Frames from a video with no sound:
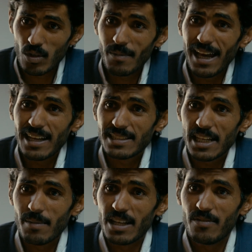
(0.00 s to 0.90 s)
Allora
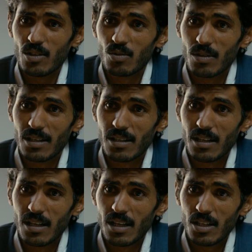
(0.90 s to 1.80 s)
quale reato ho commesso?
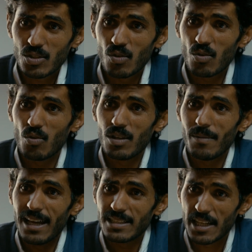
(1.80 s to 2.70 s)
Ditemelo
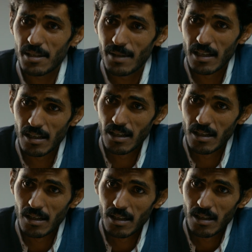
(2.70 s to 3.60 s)
voi, io non lo
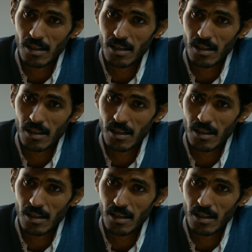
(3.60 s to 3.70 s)
so.